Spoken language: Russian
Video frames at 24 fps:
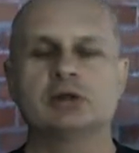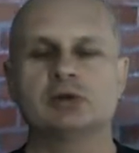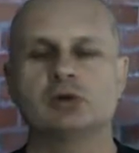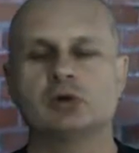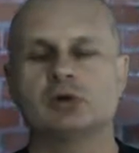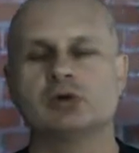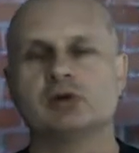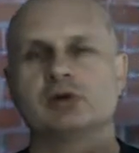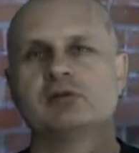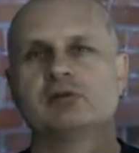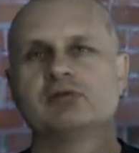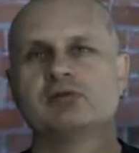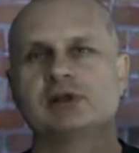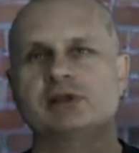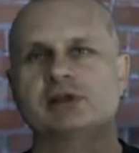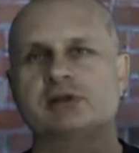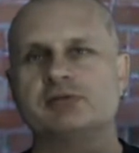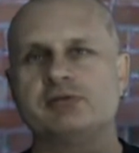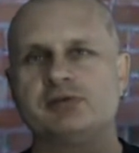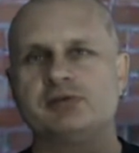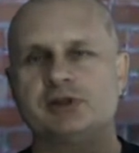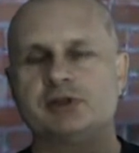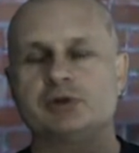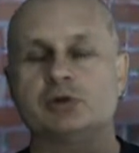то в
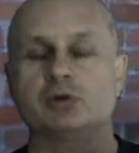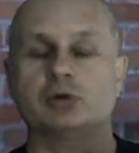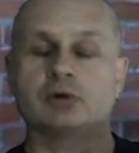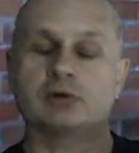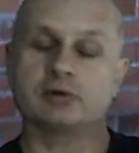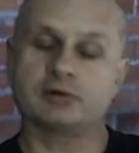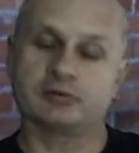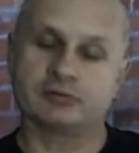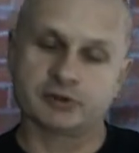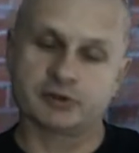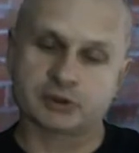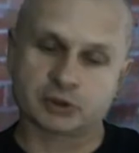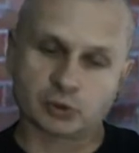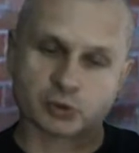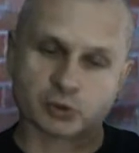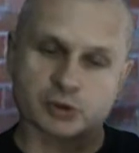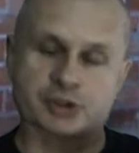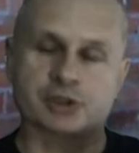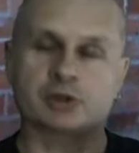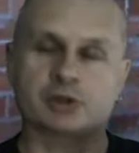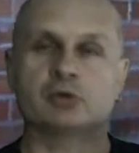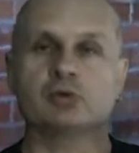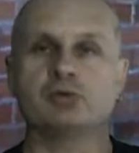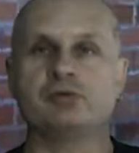этом видео вы
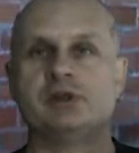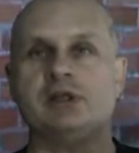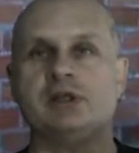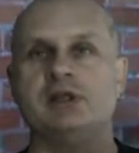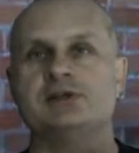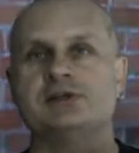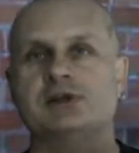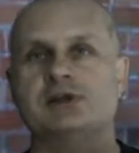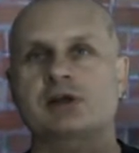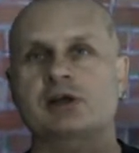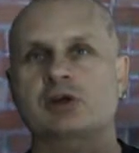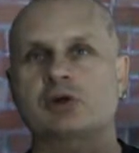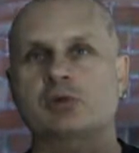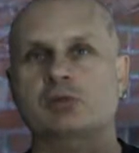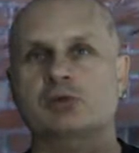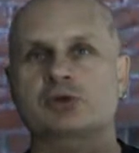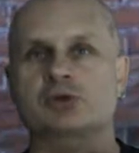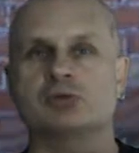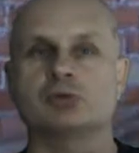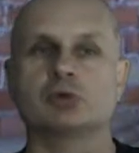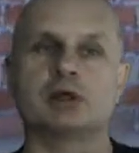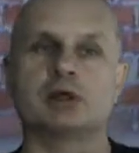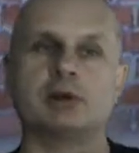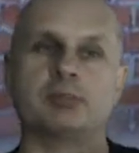тоже увидите, каким
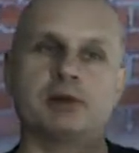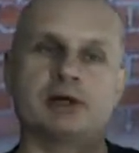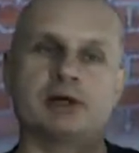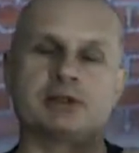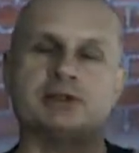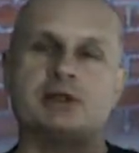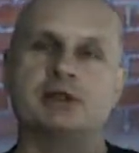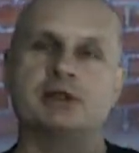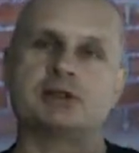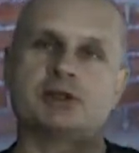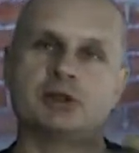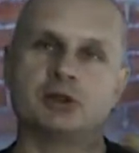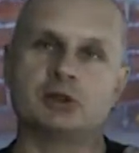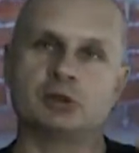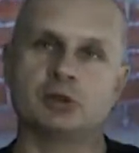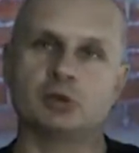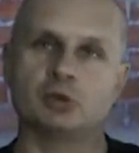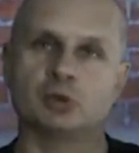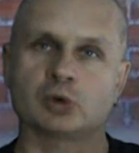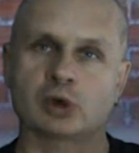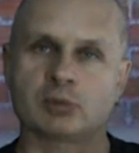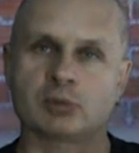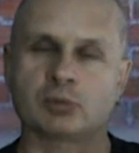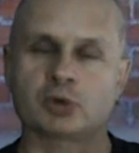образом укреплять
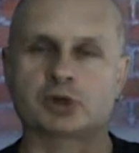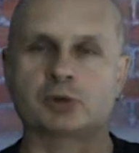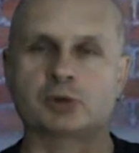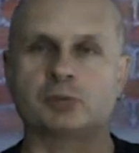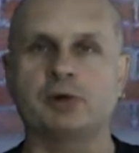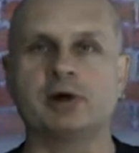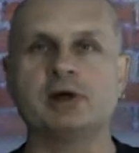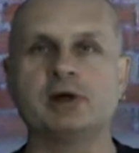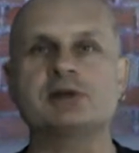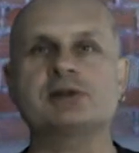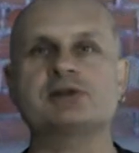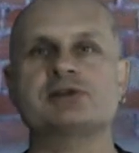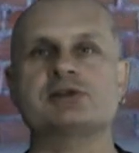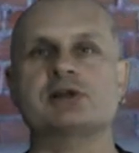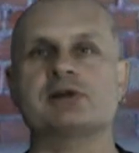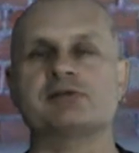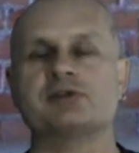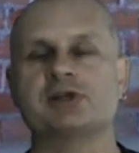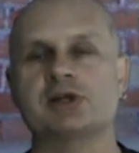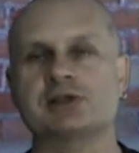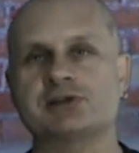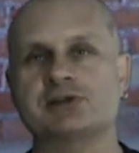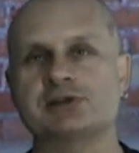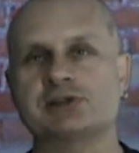очередную рабочую поверхность,
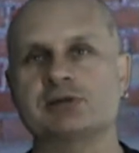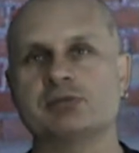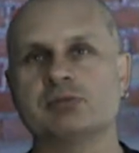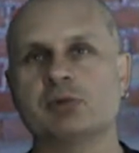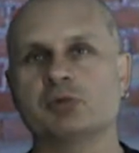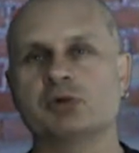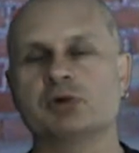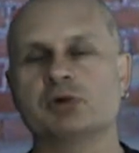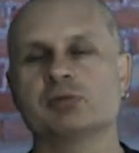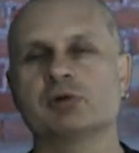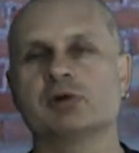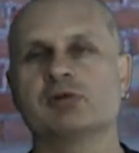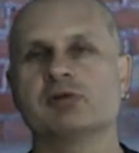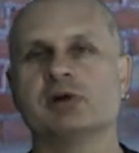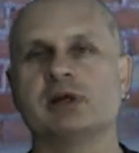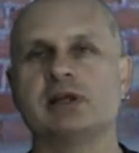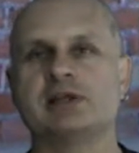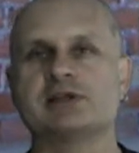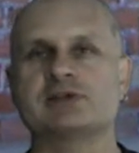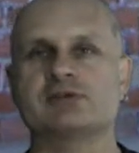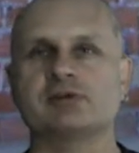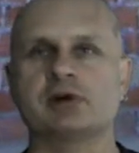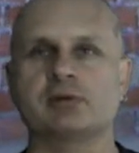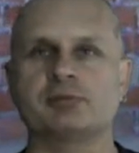а в частности мы будем
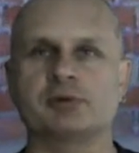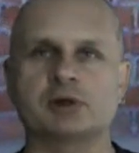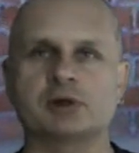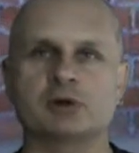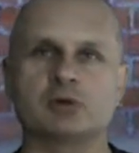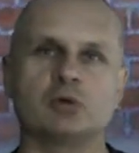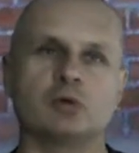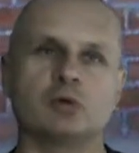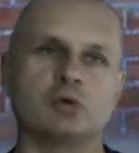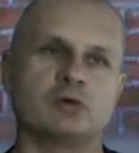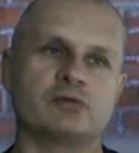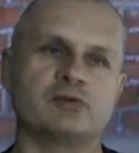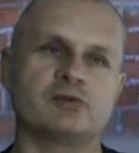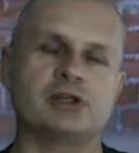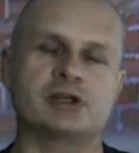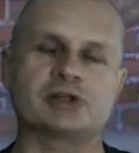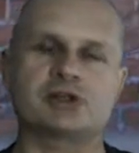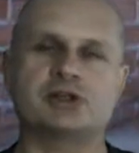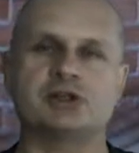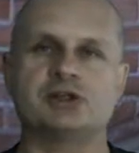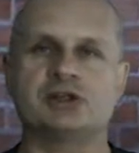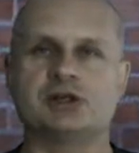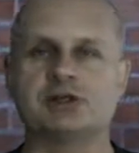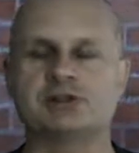говорить с вами о
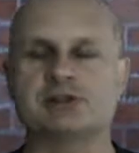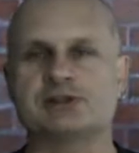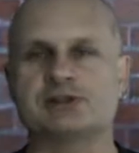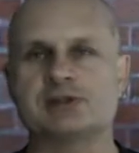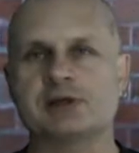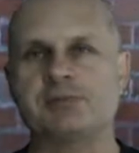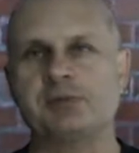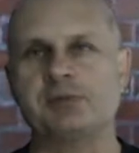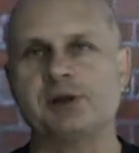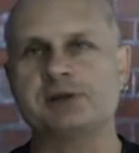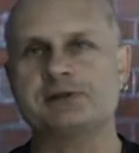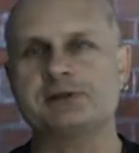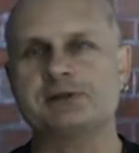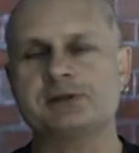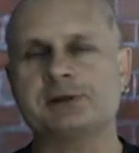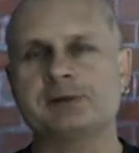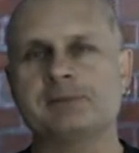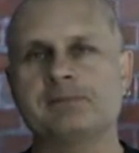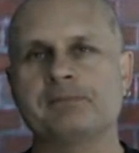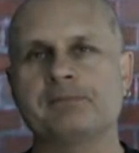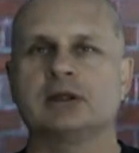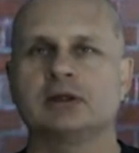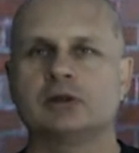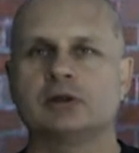внешней части
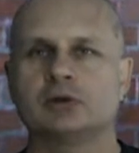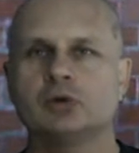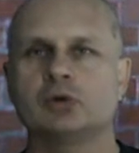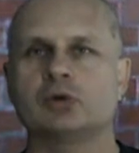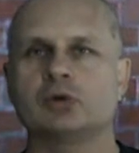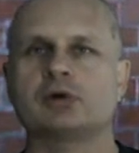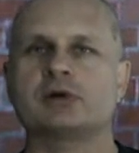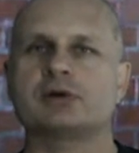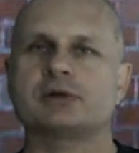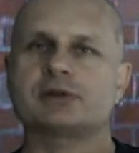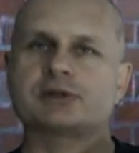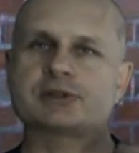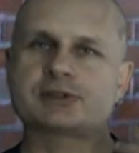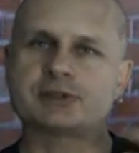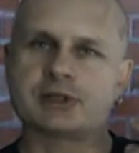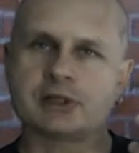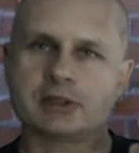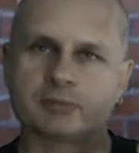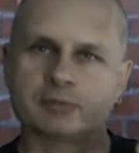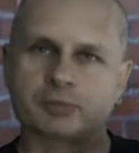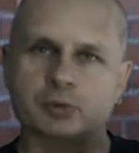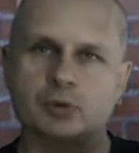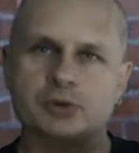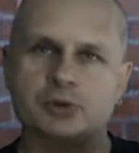запястья – но,
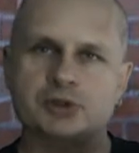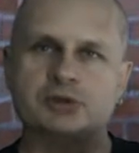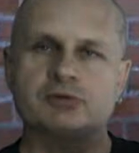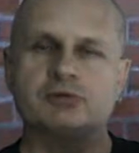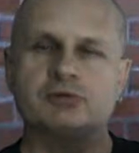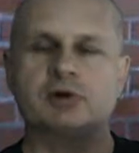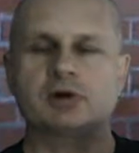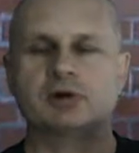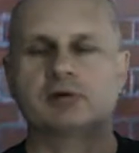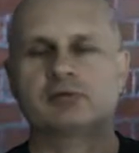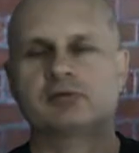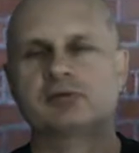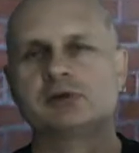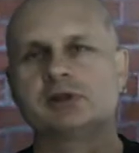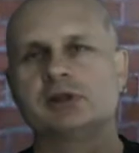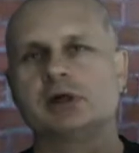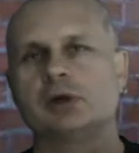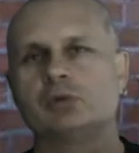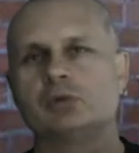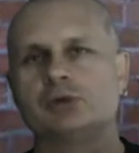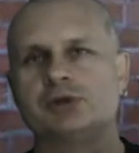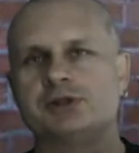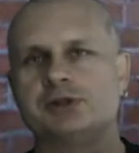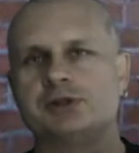среди прочего, вы
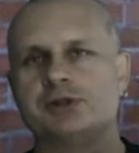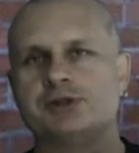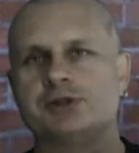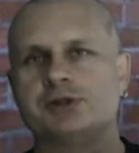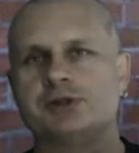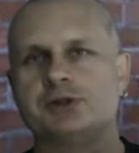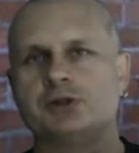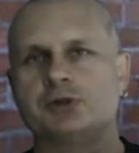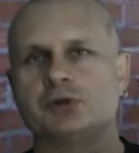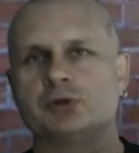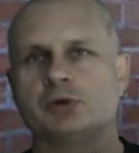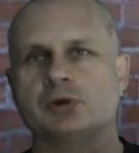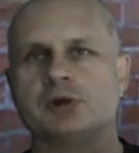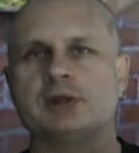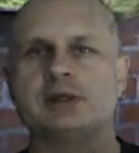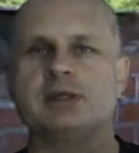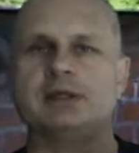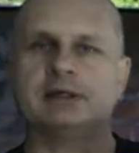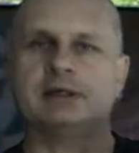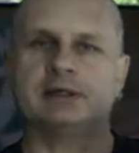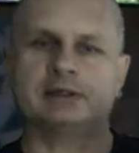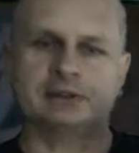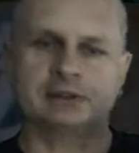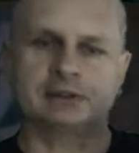научитесь еще
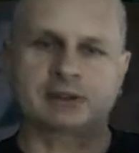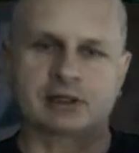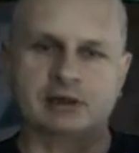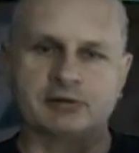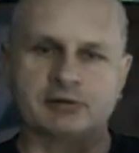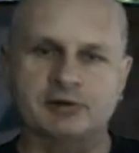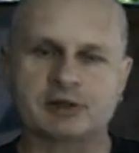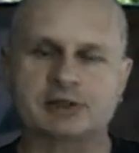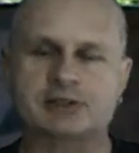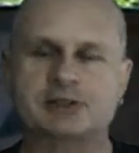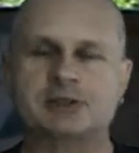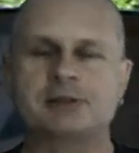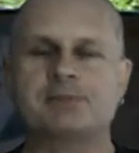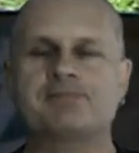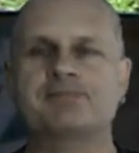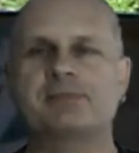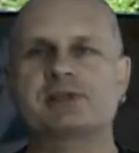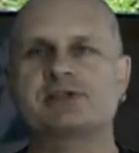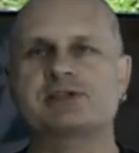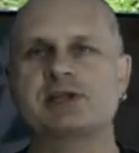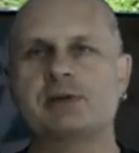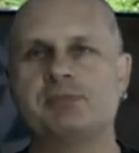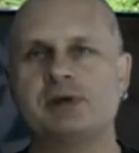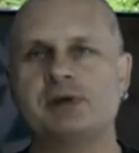и атаковать
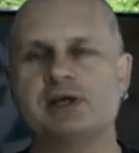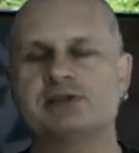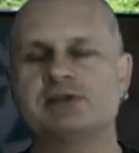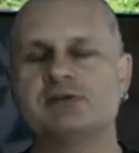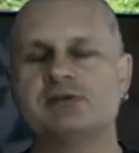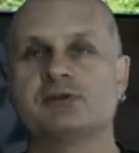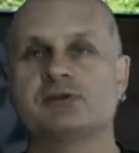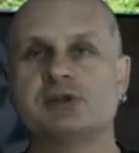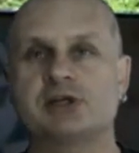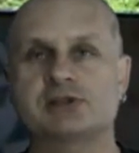запястье.